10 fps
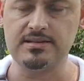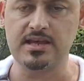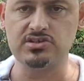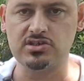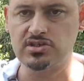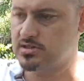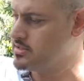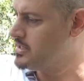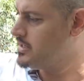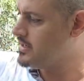Yani cırcırt cır
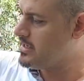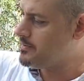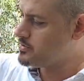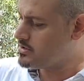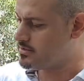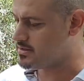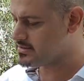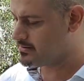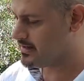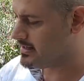iyi yapıştırıldığınız
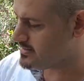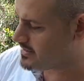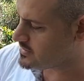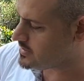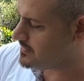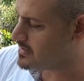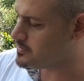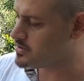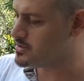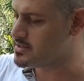zaman elinizi geçip iyi
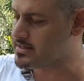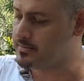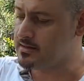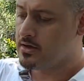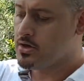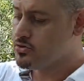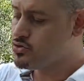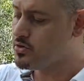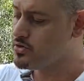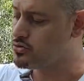yapıştırdığınız zaman
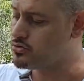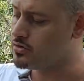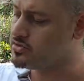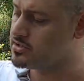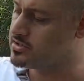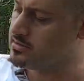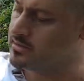çok iyi tutuyor cırcırt.